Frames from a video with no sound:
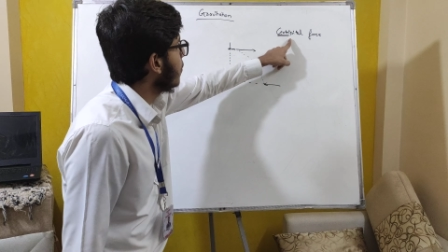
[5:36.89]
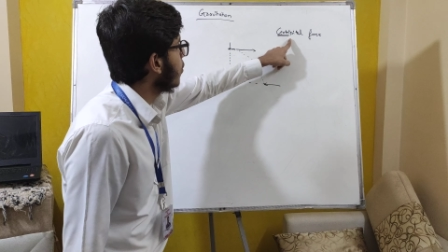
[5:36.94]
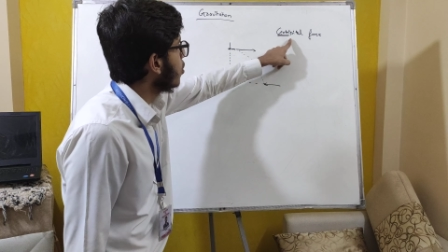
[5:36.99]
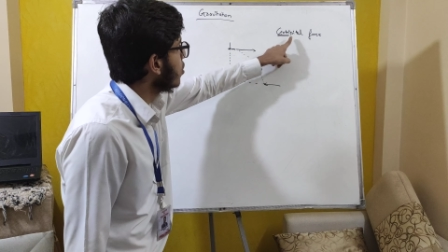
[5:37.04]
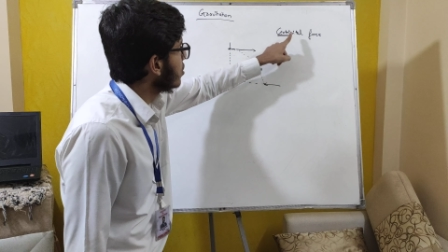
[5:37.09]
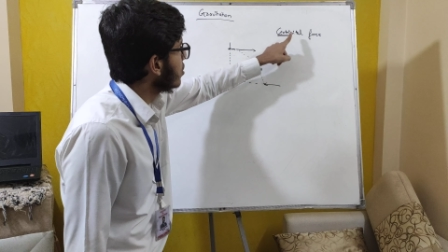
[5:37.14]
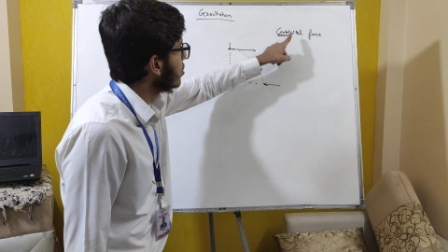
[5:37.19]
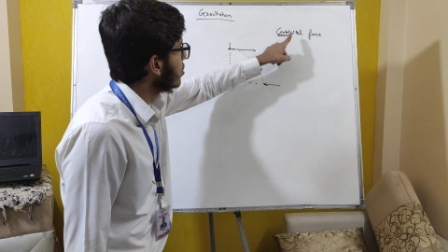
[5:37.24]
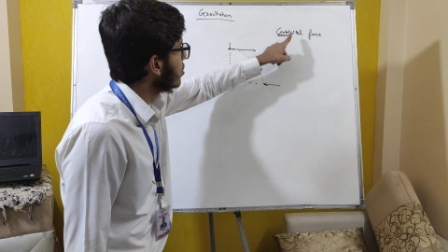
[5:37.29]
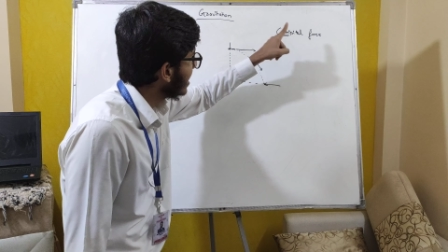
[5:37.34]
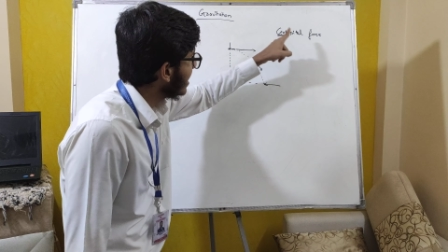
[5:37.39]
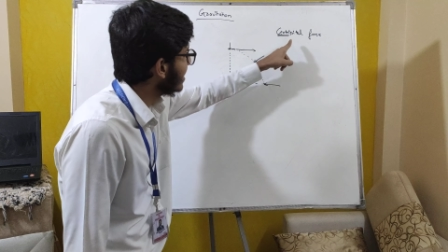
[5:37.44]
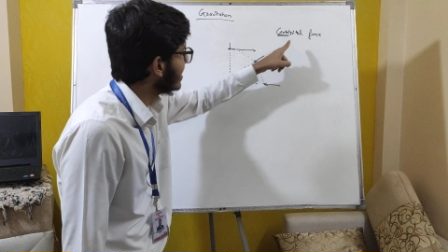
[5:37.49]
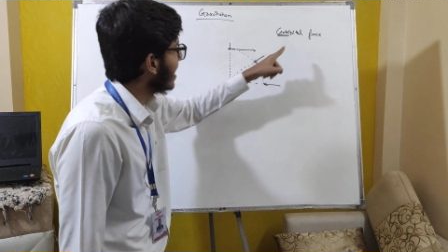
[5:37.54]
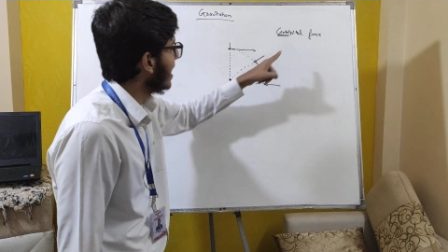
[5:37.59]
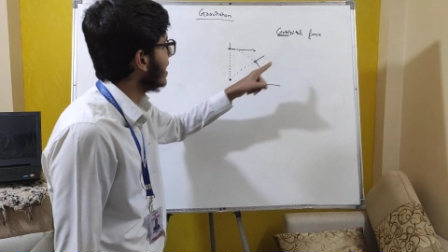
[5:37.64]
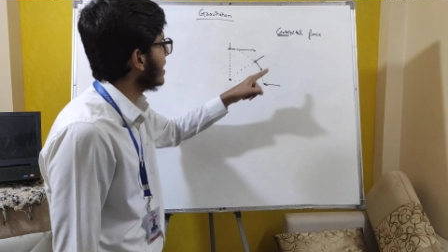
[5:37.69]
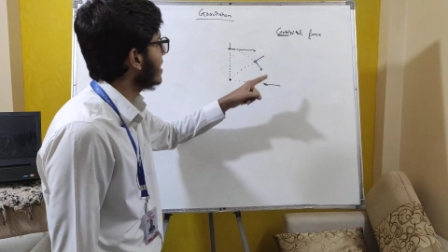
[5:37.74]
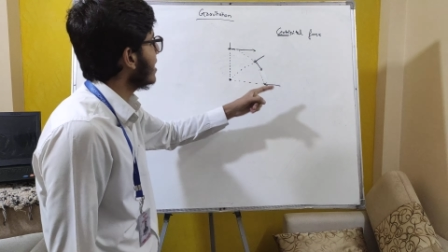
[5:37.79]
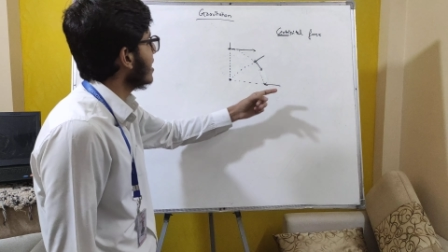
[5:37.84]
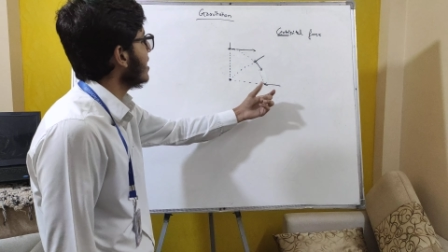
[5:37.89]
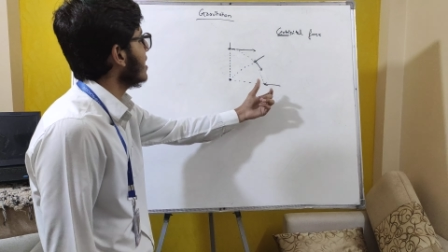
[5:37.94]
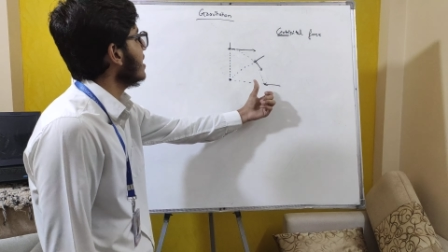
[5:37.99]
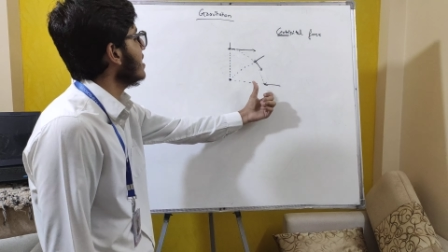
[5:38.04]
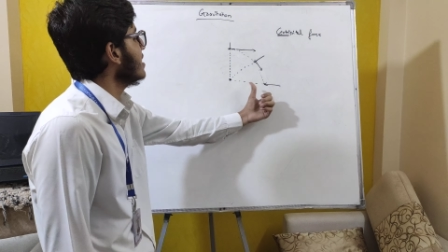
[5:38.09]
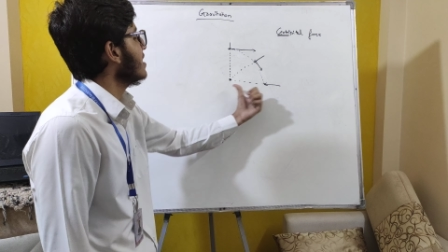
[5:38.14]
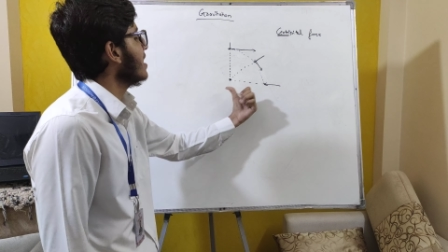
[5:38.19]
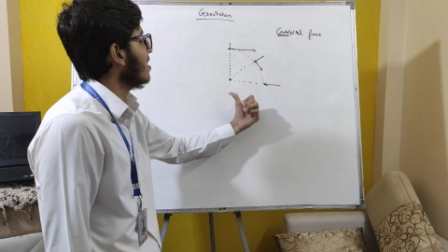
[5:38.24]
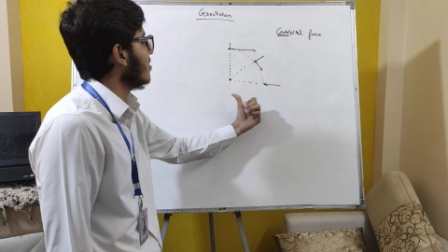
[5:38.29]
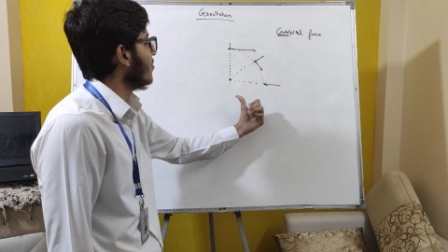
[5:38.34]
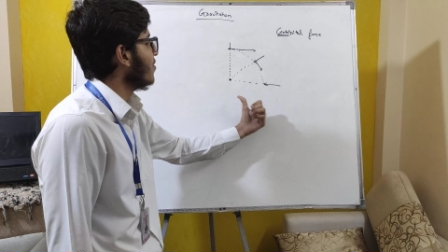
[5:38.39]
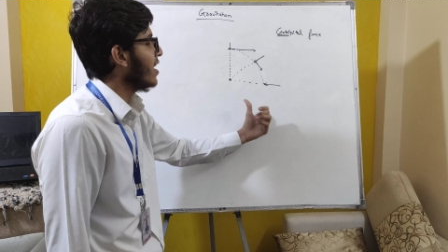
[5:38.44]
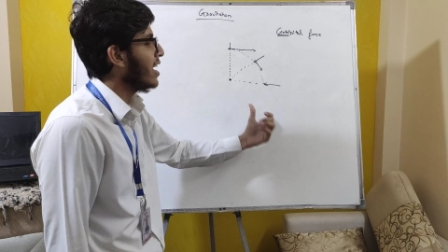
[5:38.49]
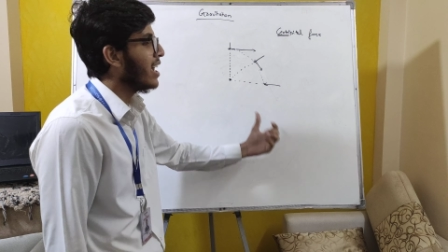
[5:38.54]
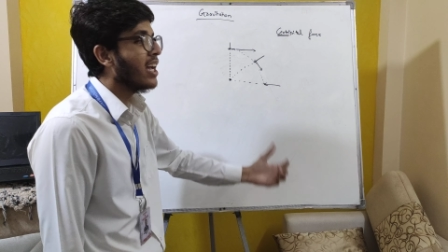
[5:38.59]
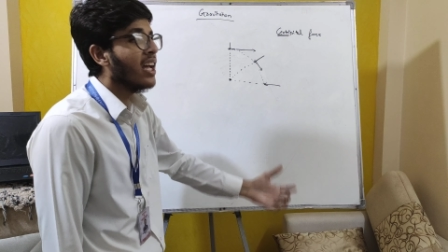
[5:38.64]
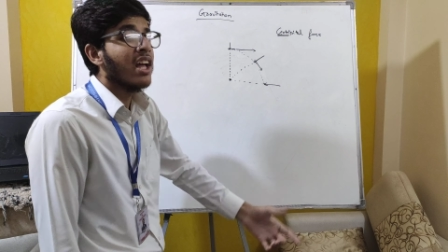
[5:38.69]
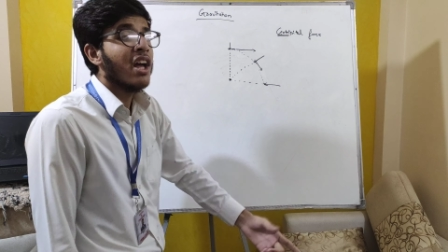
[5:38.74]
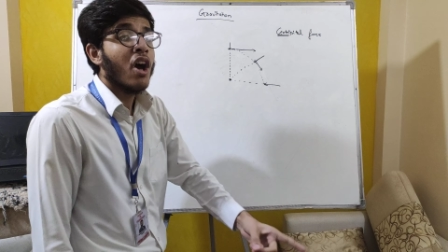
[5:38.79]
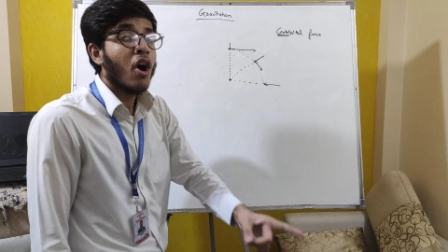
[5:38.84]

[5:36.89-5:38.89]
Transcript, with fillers: फोर्स ही सेंटर की तरफ है